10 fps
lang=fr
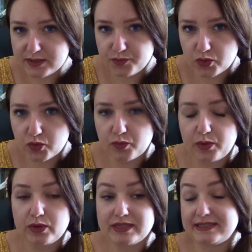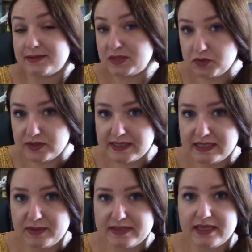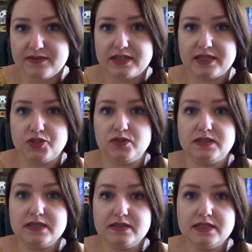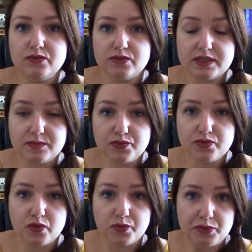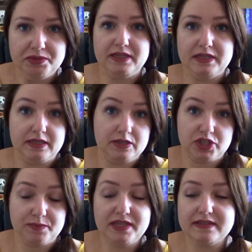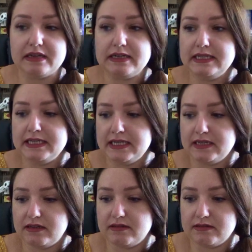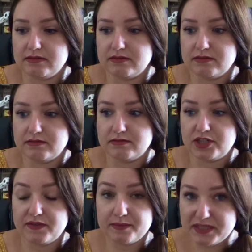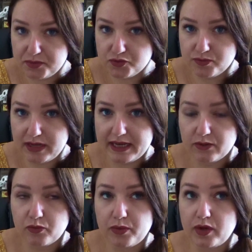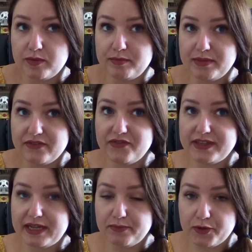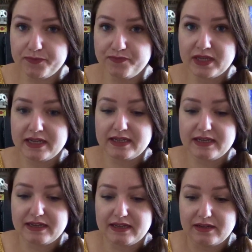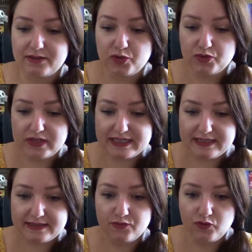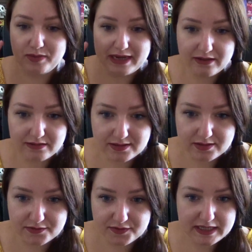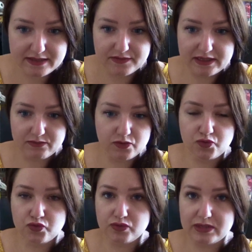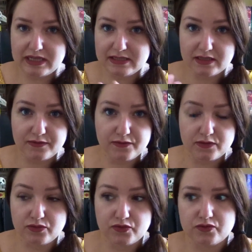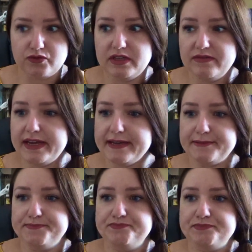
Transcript: pour le comprendre. Et c'est un petit peu ce qui s'est passé avec Creation City au début, le premier chapitre. Euh, j'avais un petit peu du mal à comprendre, mais finalement, l'autrice nous balance en fait vraiment toutes les infos de son univers